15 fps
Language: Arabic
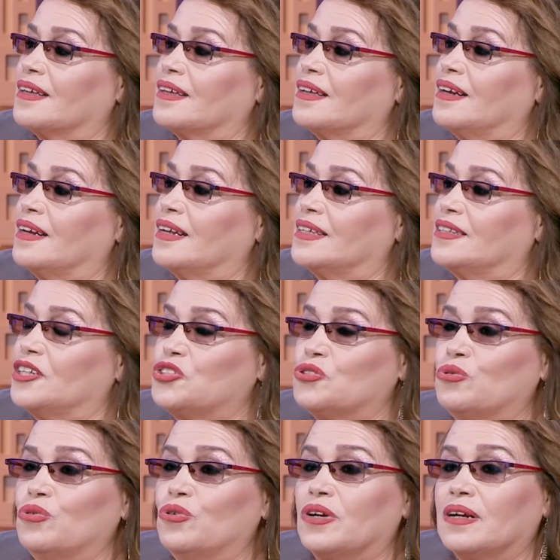
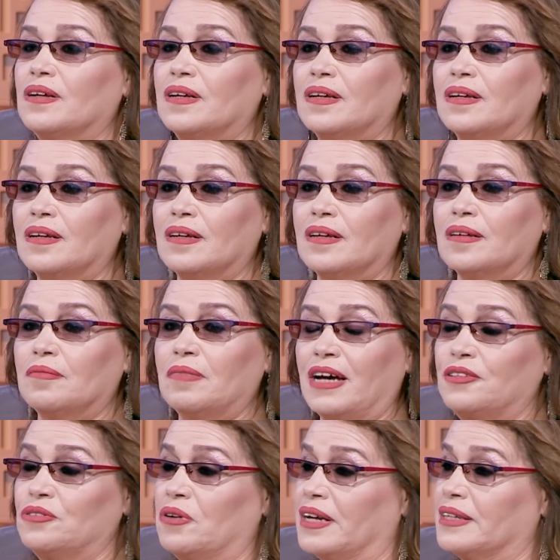الديسكور آه، ما
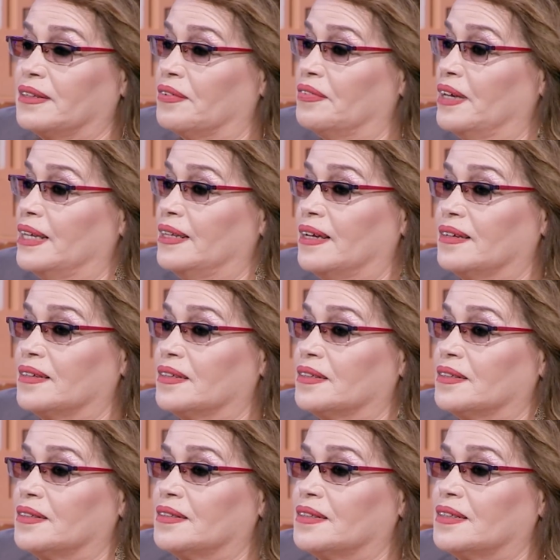عنده حتى فايدة
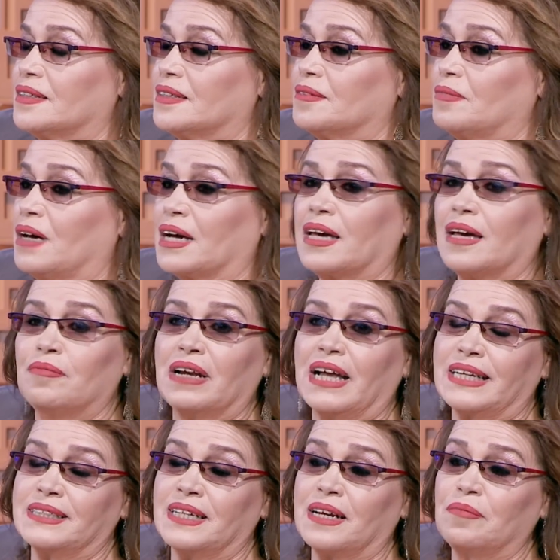مع كامل
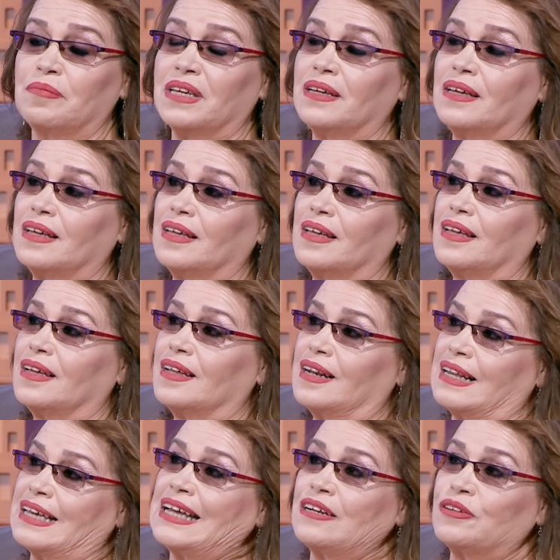احترامي
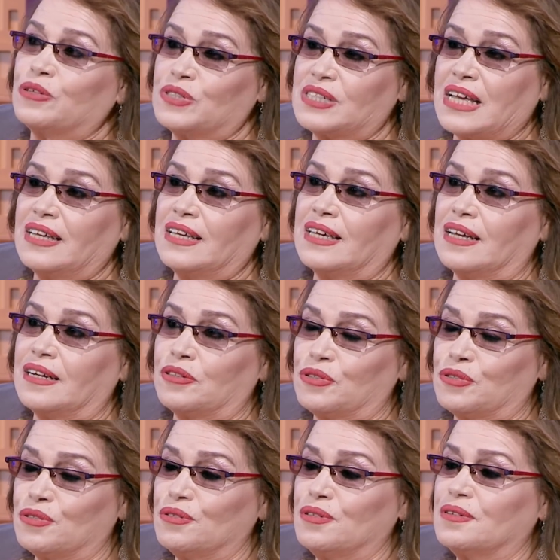الكالكوزان
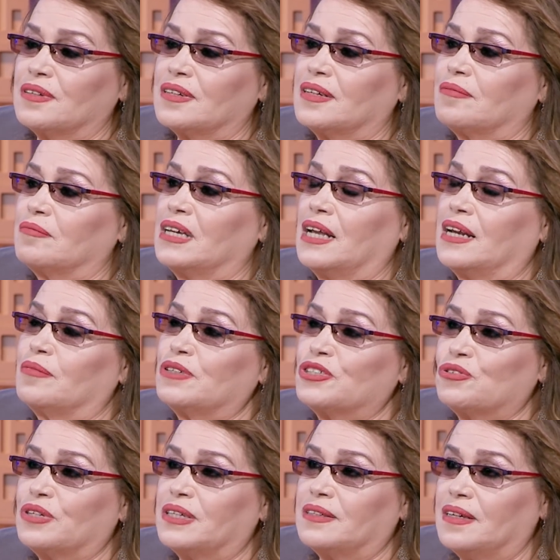الكالكوزون مي لا
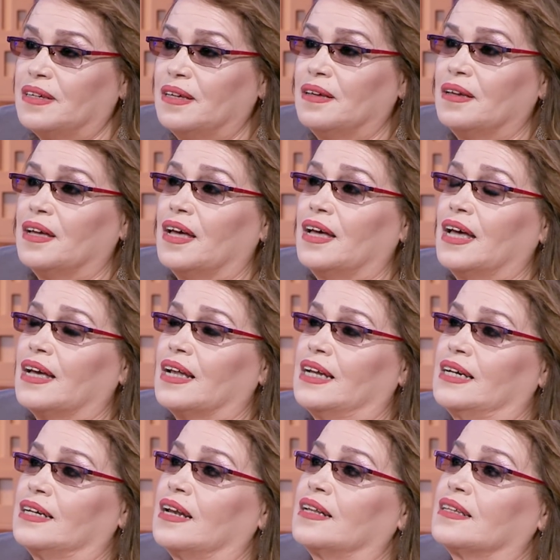ماجوريتي
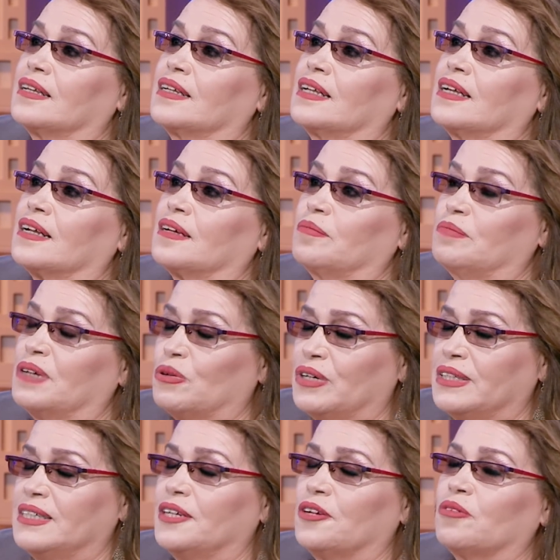آه،
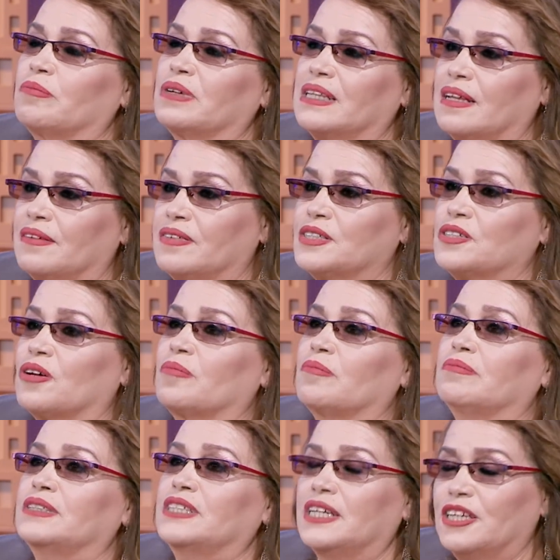بروادينهم بتلفزهم
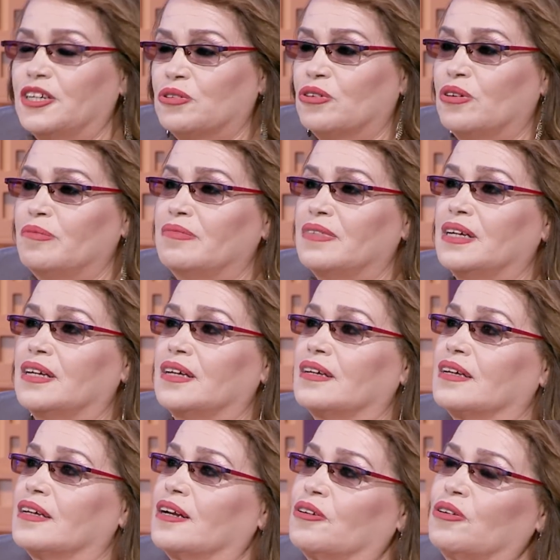بدنيتهم
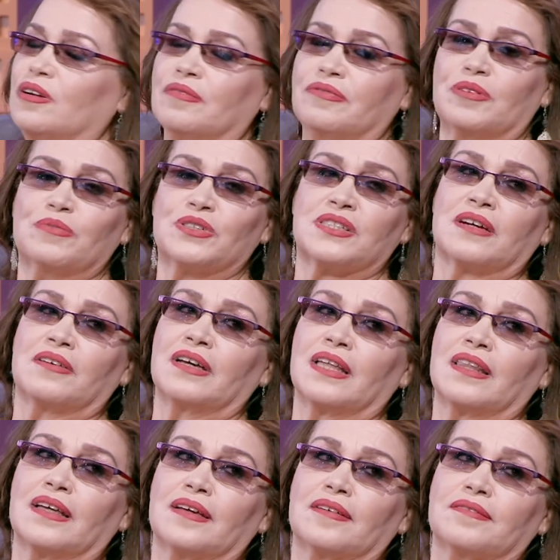الكلهم في المستوى
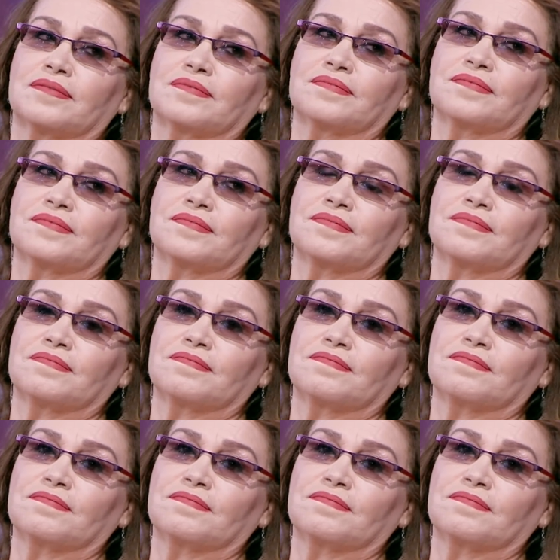هذا